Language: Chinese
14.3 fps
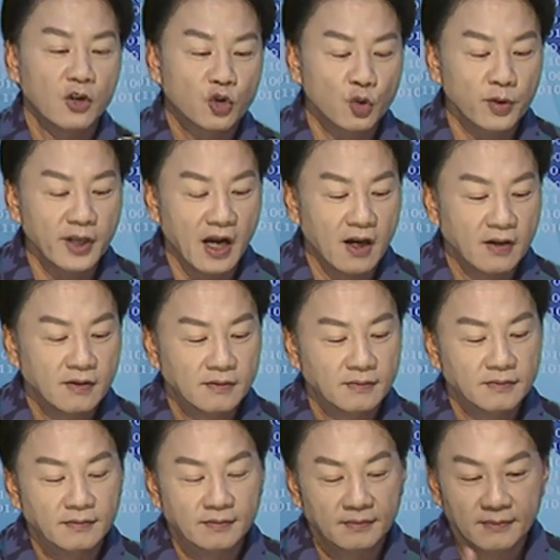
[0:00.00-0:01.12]
注意啊，
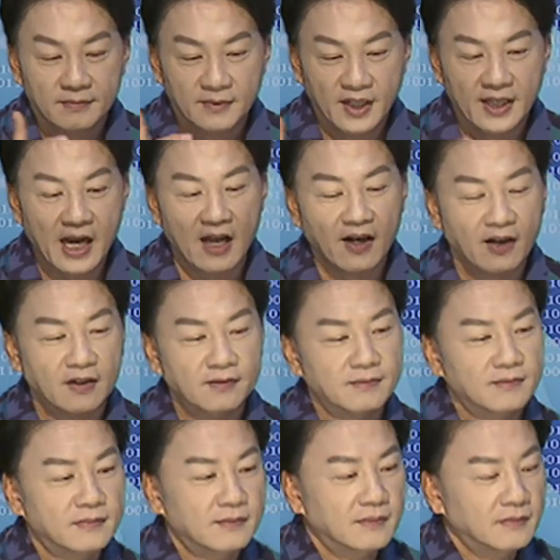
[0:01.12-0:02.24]
你看啊，
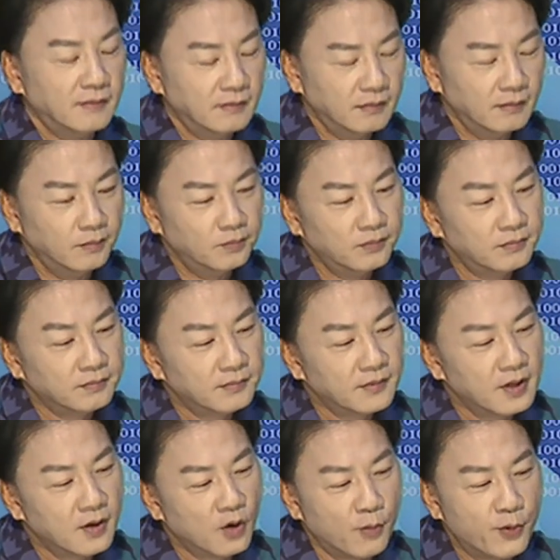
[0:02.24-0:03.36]

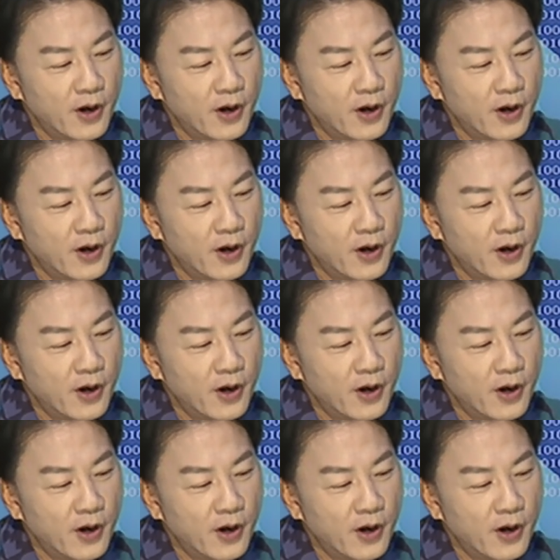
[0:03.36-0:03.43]
我不